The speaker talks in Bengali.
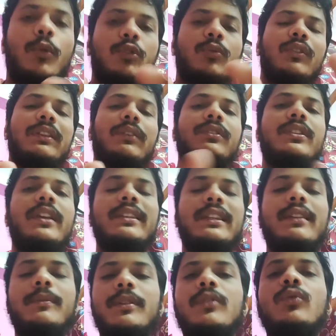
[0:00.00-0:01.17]
প্রথম কথা হচ্ছে এই
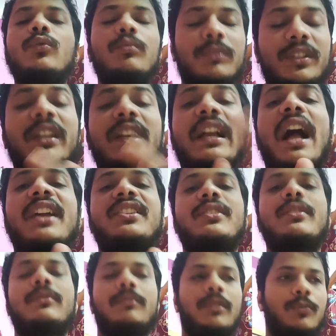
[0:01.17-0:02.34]
সিনেমার যে কাস্ট
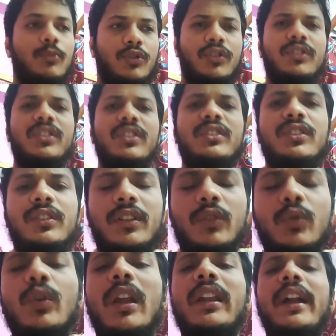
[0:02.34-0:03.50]
মানে প্রসেনজিৎ
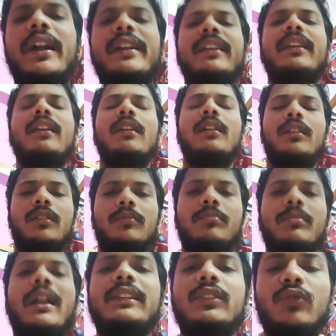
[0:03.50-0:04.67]
দুলাল লাহিড়ি
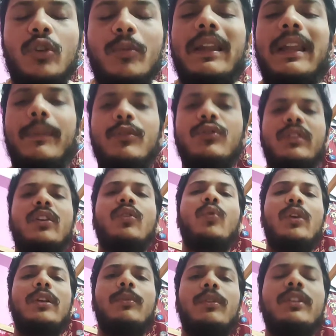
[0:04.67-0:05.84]
রাজেশ শর্মা লাবণী সরকার
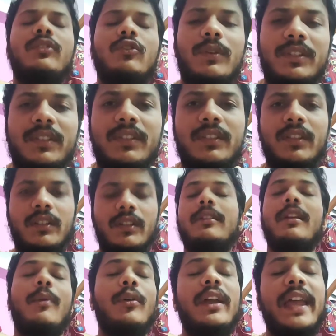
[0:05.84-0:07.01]
কোয়েল মল্লিক সুভাশিস
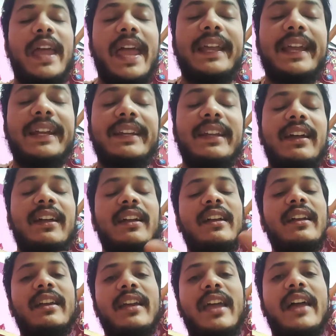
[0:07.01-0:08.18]
এবং এক একটা
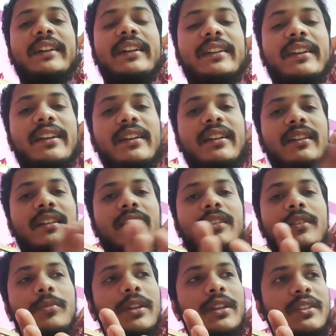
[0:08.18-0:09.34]
এক একটা
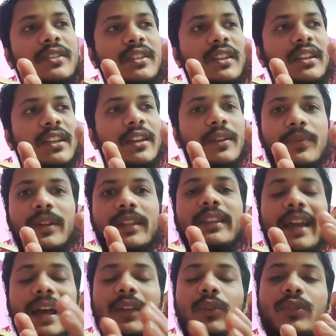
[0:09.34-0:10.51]
মানে স্ক্রিন ফ্লে
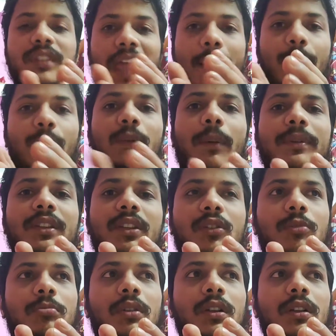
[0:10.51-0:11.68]
দেখানো হচ্ছে এমনভাবে
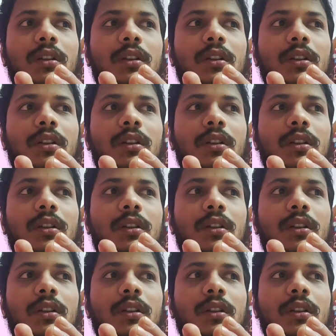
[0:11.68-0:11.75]
যেরকম